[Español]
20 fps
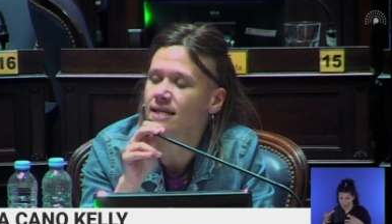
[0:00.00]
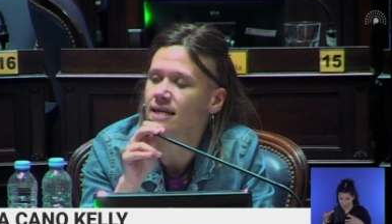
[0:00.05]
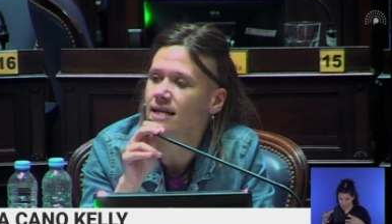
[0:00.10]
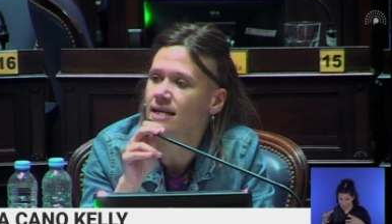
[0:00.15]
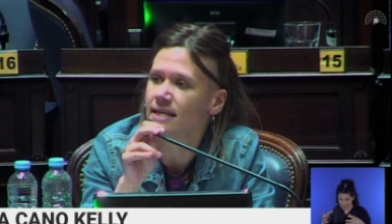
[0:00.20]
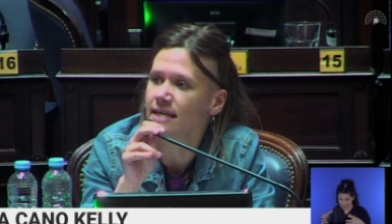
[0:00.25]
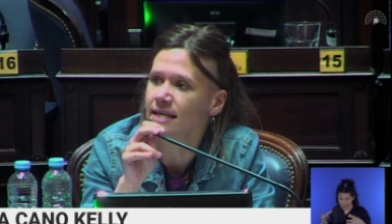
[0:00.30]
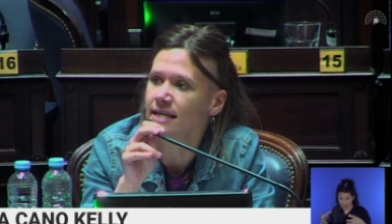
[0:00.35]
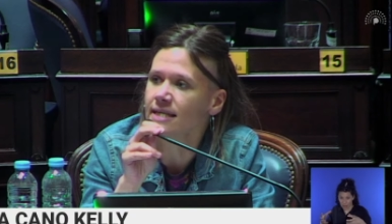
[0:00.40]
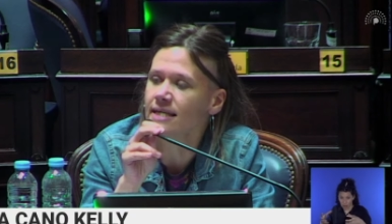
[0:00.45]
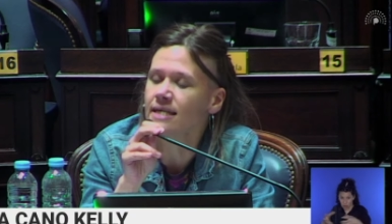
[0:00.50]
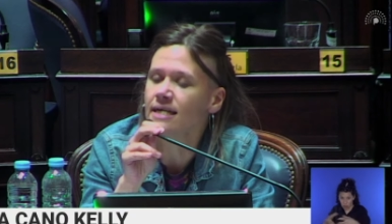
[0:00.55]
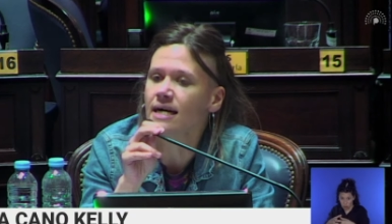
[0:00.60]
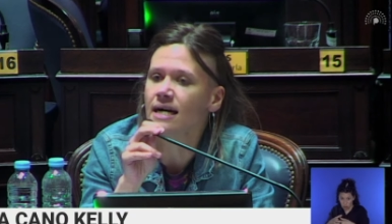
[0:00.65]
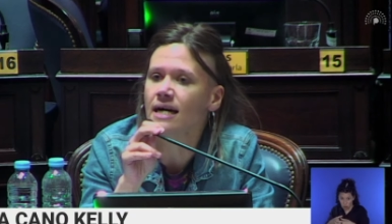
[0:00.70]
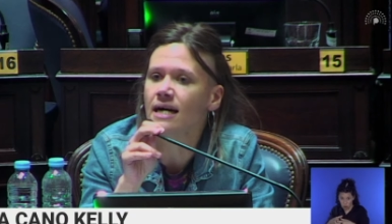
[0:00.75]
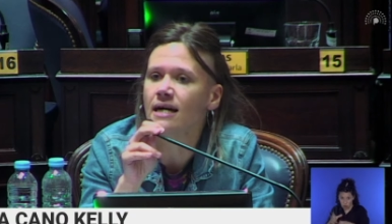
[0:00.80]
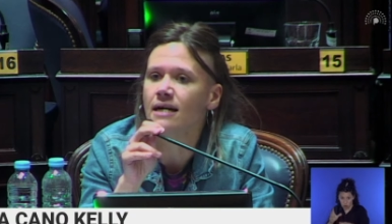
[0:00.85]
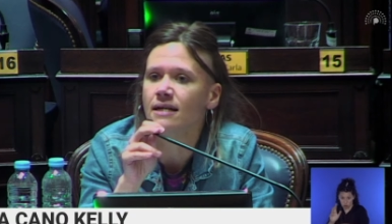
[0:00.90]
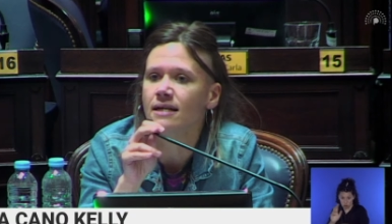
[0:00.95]
al
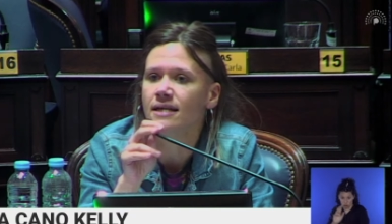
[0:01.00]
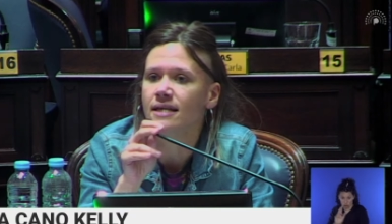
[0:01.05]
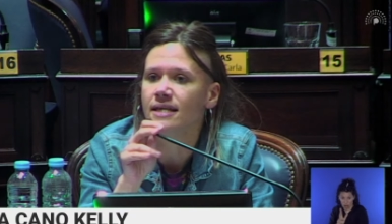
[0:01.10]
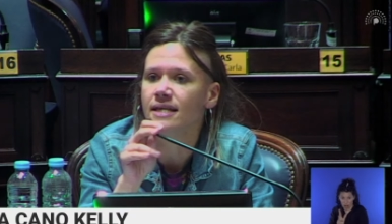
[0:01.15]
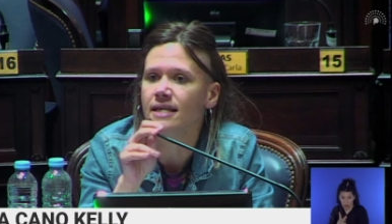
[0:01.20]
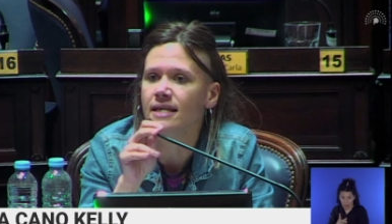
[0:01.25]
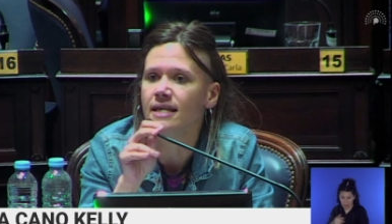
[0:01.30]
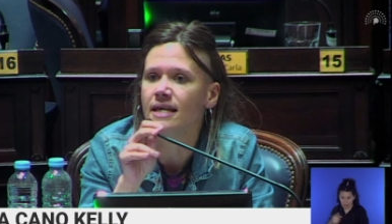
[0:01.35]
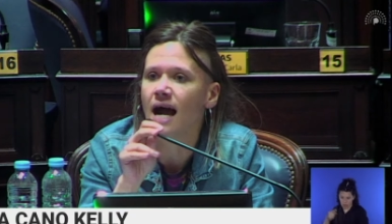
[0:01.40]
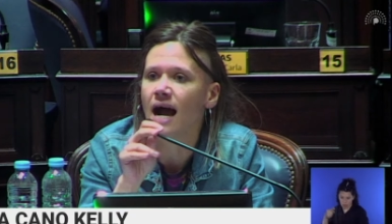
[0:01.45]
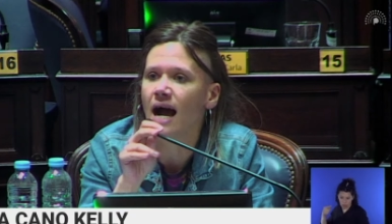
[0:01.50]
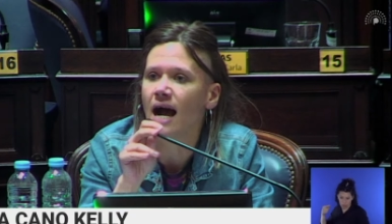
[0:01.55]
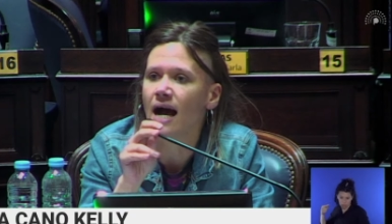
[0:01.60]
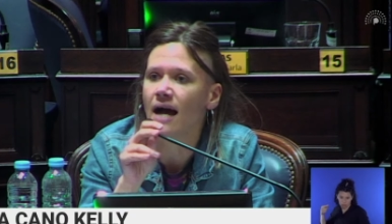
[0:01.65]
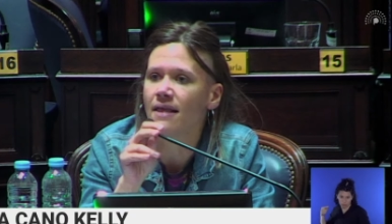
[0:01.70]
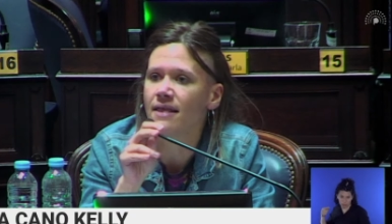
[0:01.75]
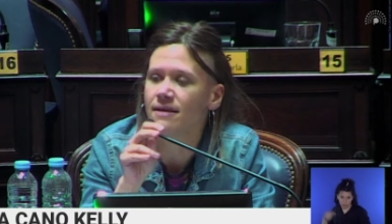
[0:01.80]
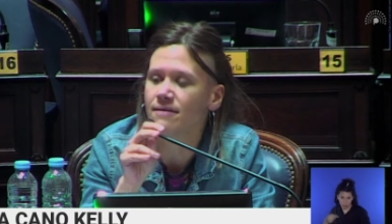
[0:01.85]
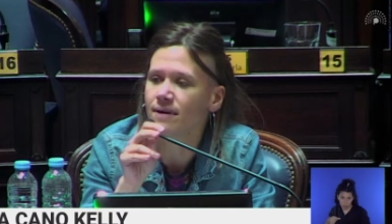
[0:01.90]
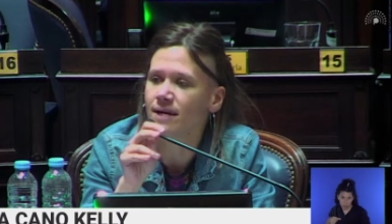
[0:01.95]
Inca y
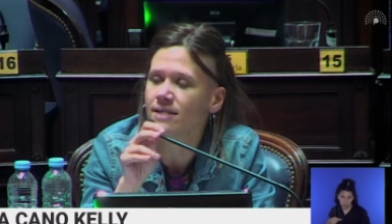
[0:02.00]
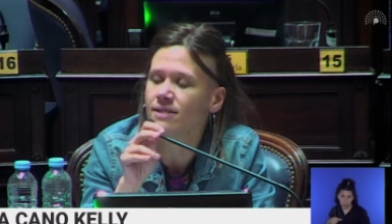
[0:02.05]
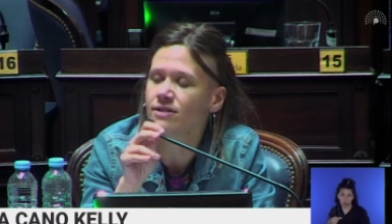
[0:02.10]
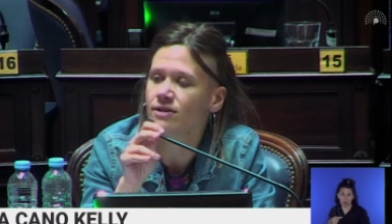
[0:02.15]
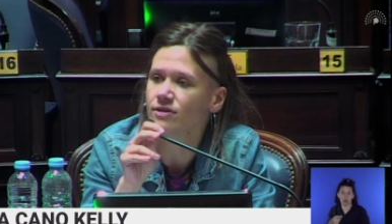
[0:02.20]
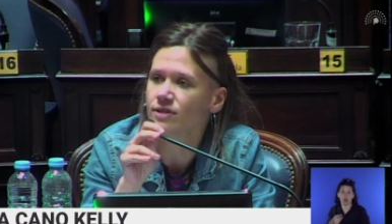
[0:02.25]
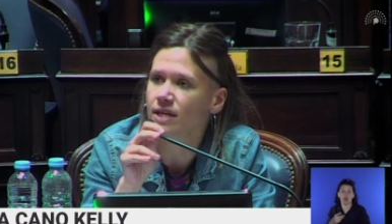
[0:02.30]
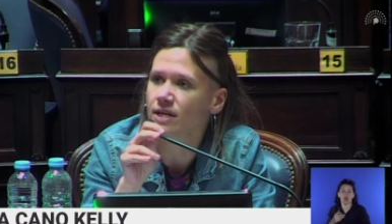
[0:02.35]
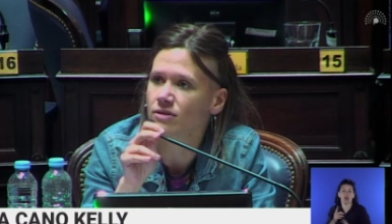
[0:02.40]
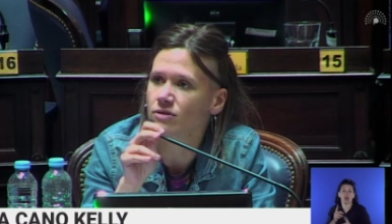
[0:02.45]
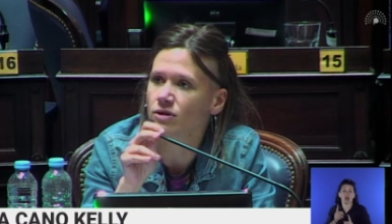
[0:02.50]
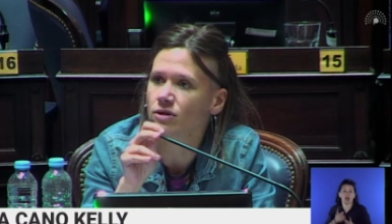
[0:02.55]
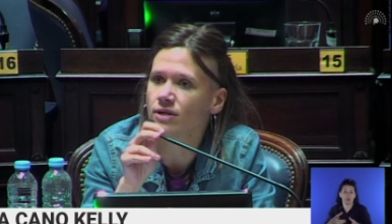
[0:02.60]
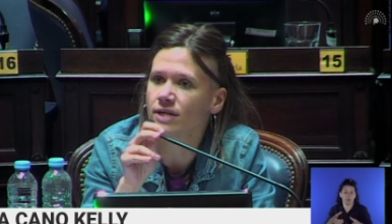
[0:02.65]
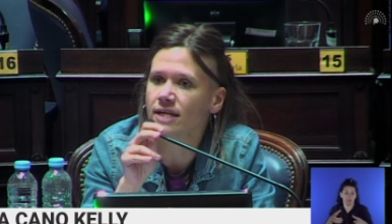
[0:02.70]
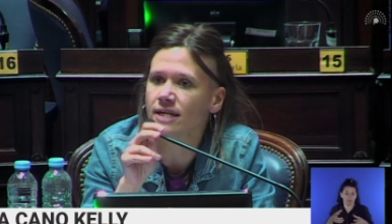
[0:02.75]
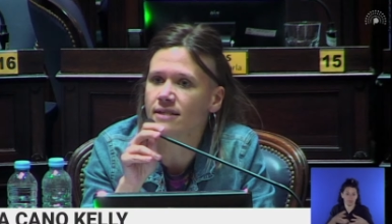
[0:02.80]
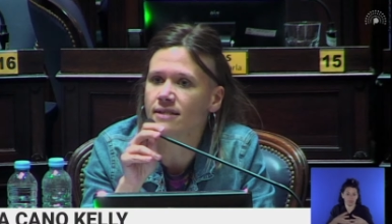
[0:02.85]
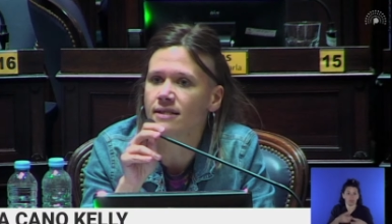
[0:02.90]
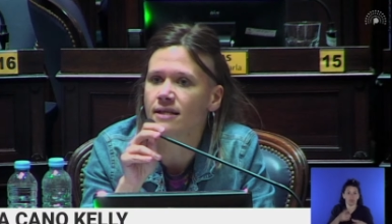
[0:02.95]
a diversos
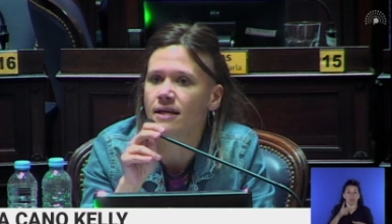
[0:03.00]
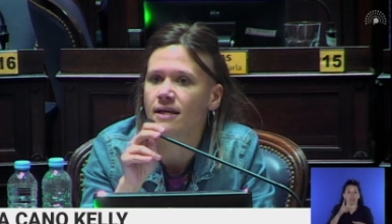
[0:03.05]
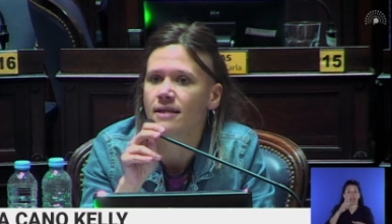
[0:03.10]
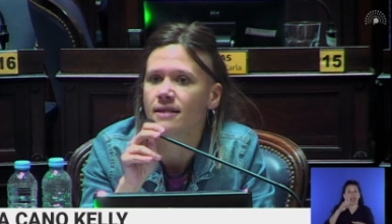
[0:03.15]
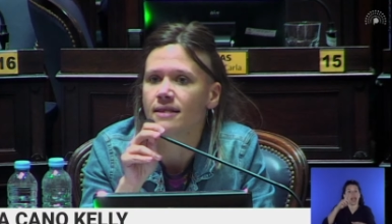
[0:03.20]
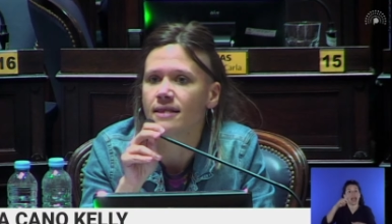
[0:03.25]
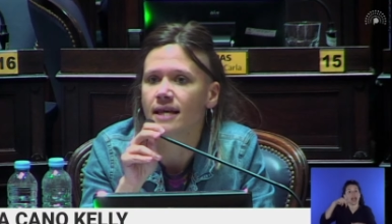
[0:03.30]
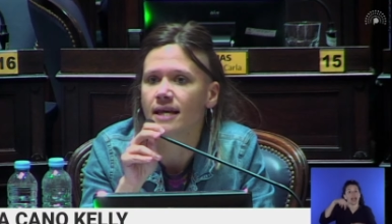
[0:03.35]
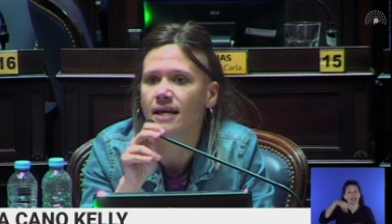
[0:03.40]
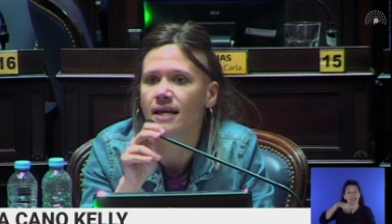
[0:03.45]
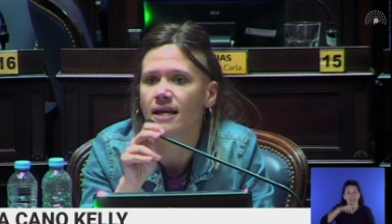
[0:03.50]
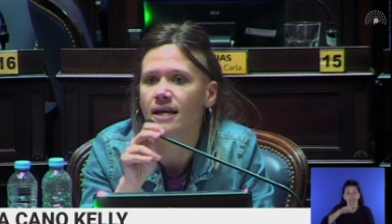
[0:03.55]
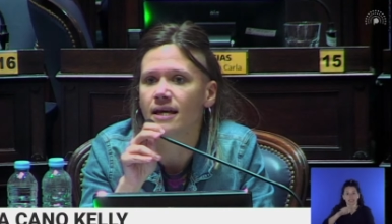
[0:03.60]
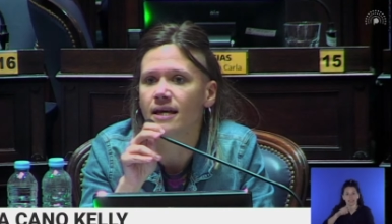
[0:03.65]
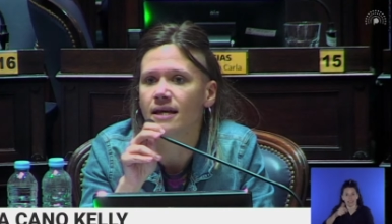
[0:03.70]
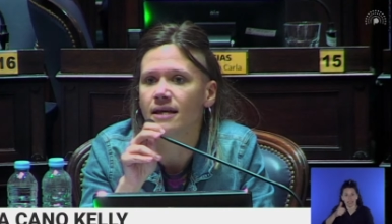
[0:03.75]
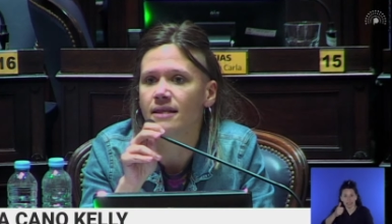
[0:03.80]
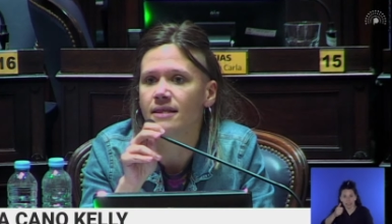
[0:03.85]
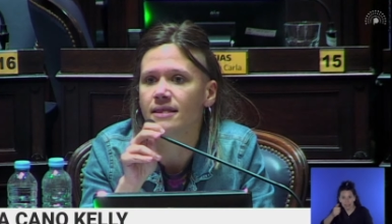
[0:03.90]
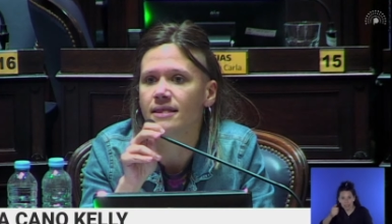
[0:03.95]
sectores
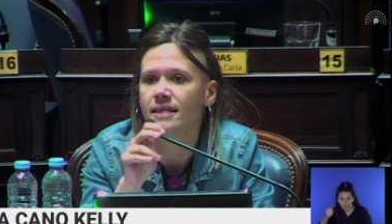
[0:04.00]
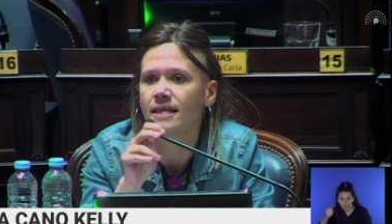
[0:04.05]
del